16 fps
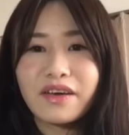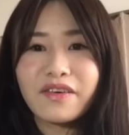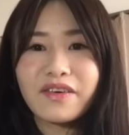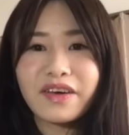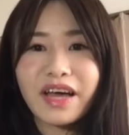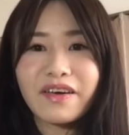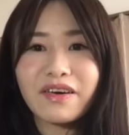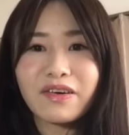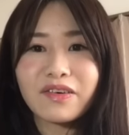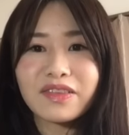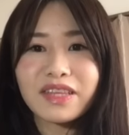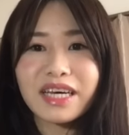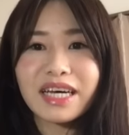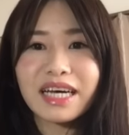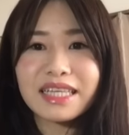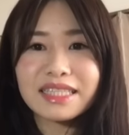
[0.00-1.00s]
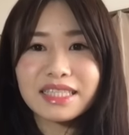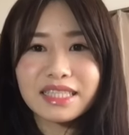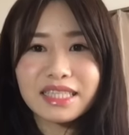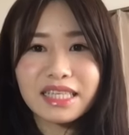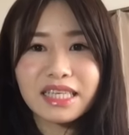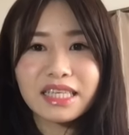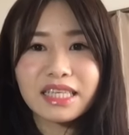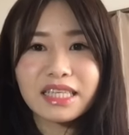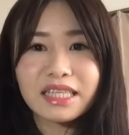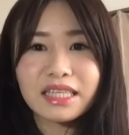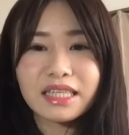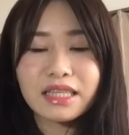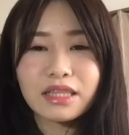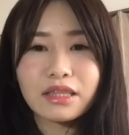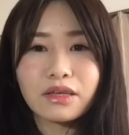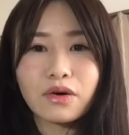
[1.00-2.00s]
今回はこんな感じに
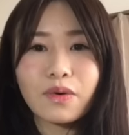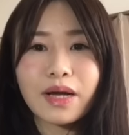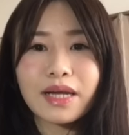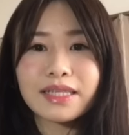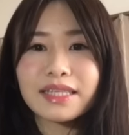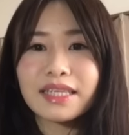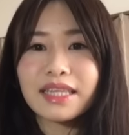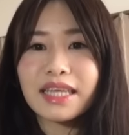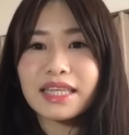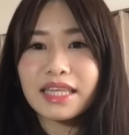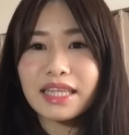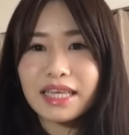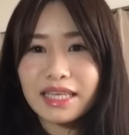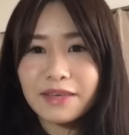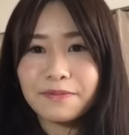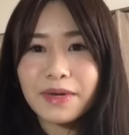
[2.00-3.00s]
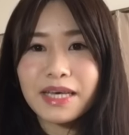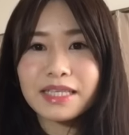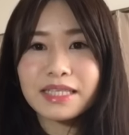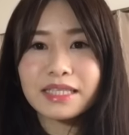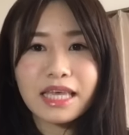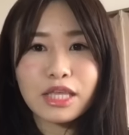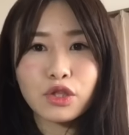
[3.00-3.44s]
終わらせていただきます。